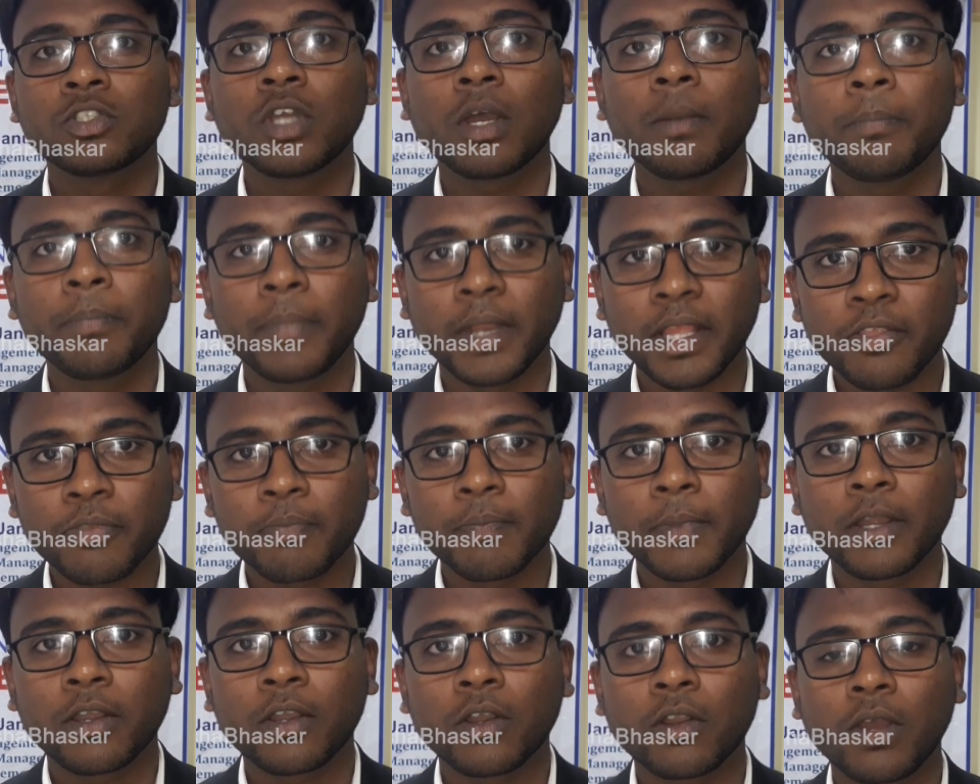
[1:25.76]
जब
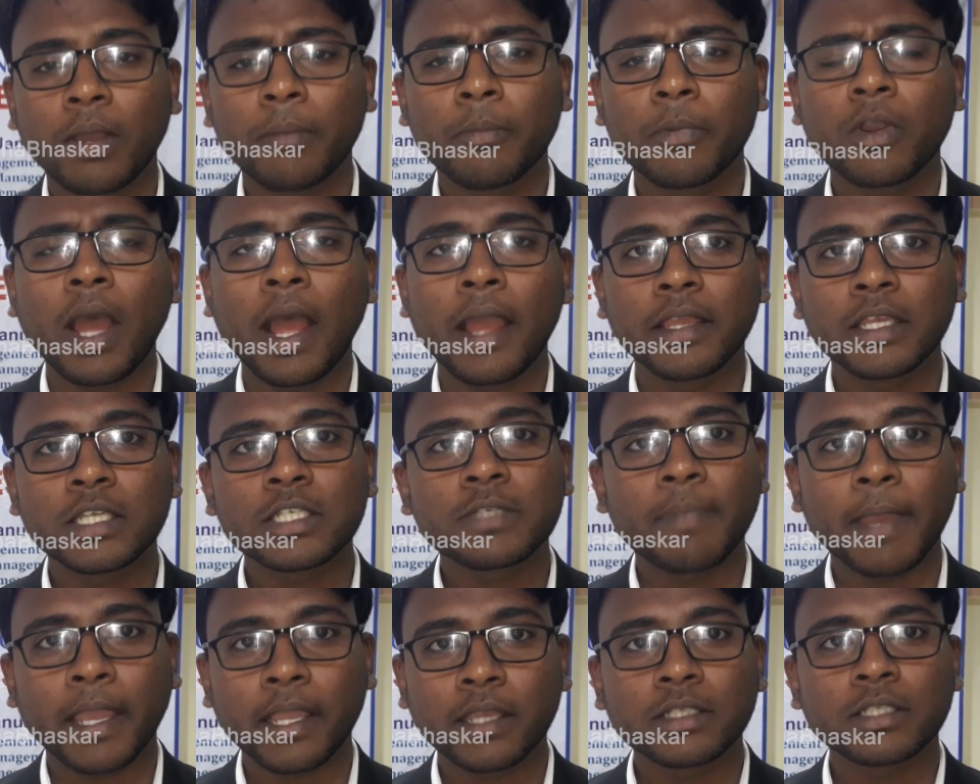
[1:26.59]
प्लेसमेंट रो आमर
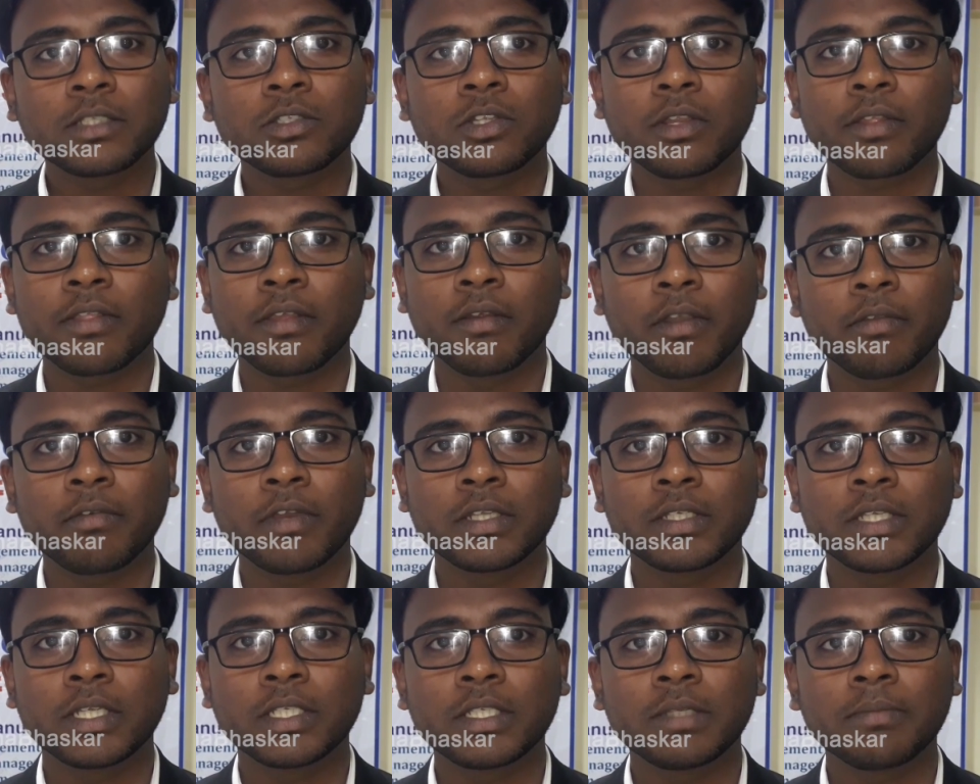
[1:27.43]
हाइएस्ट पैकेज भर सेवेंटी
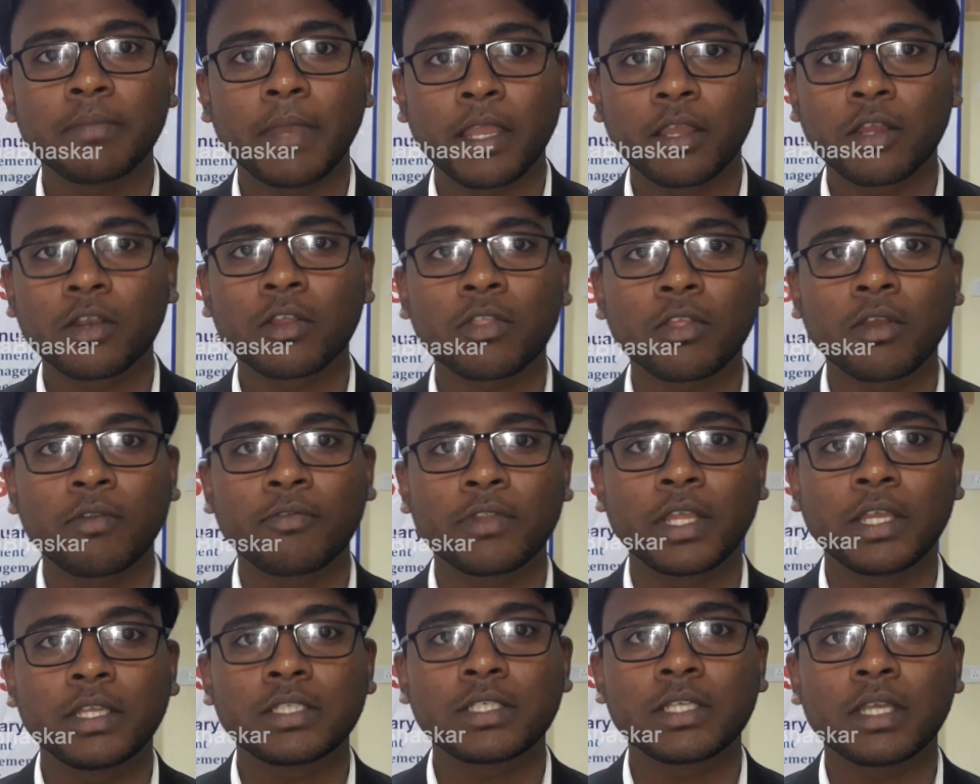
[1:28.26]
वन देखिए माइक्रोसफ्ट
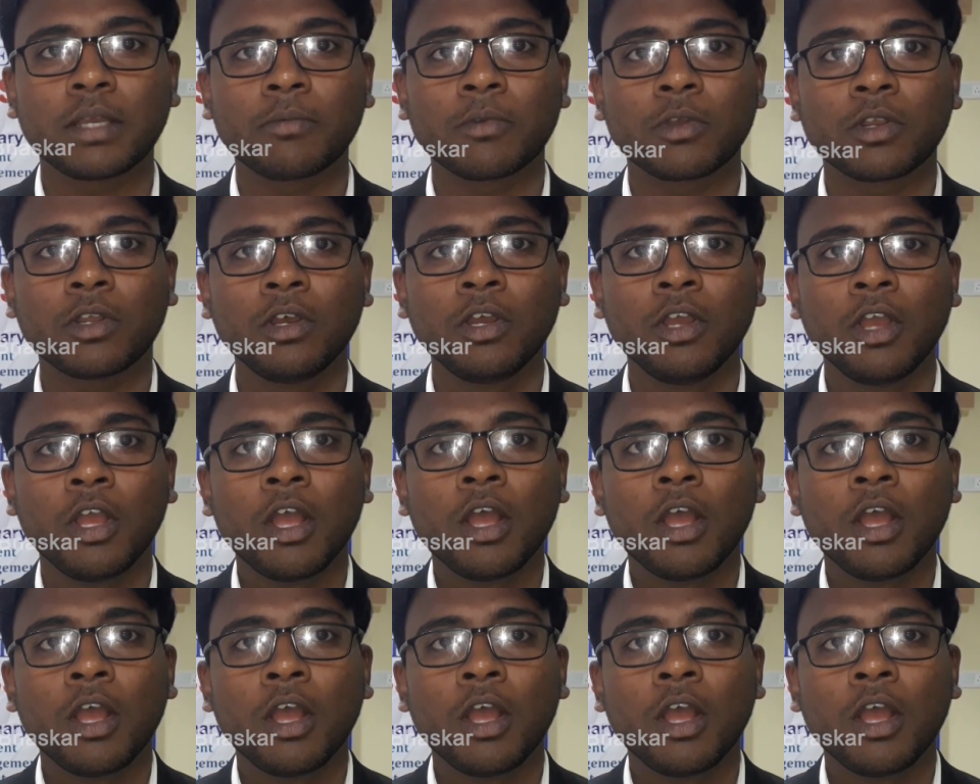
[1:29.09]
देर